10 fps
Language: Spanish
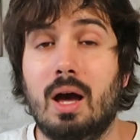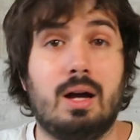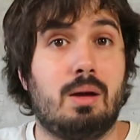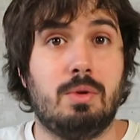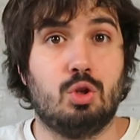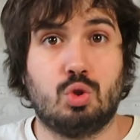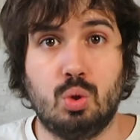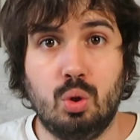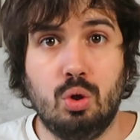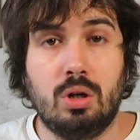Ha cambiado
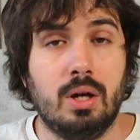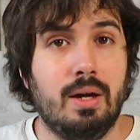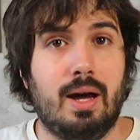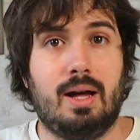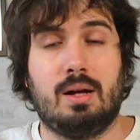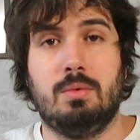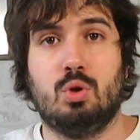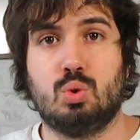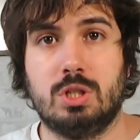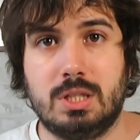su look, ha
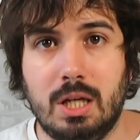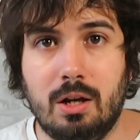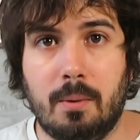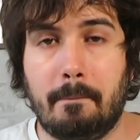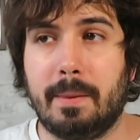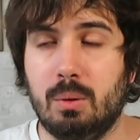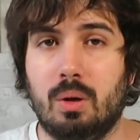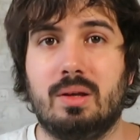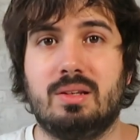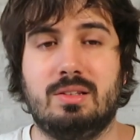cambiado su estilo y
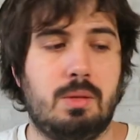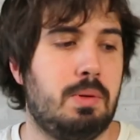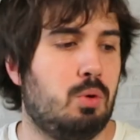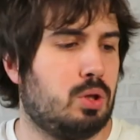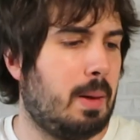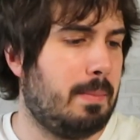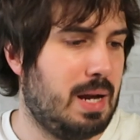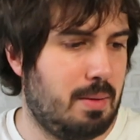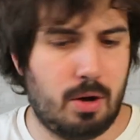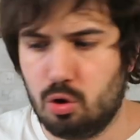vuelve a ser ese pívot que
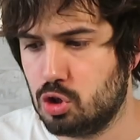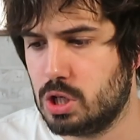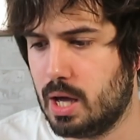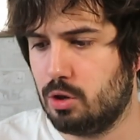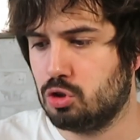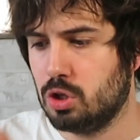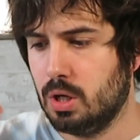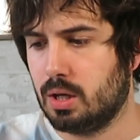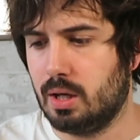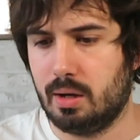pelea bajo los aros,
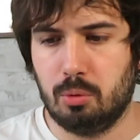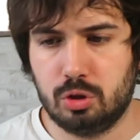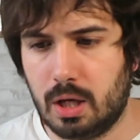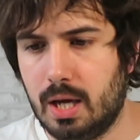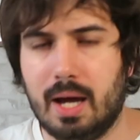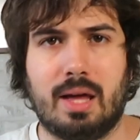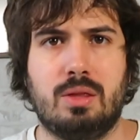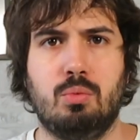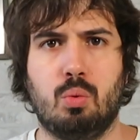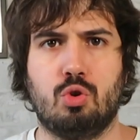que rebotea, que
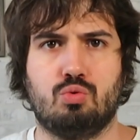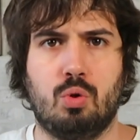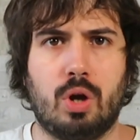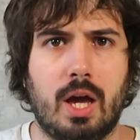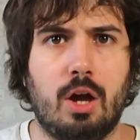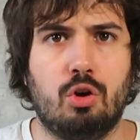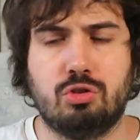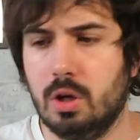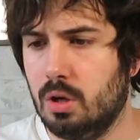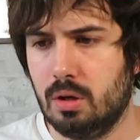hace muy buenos
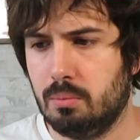bloqueos,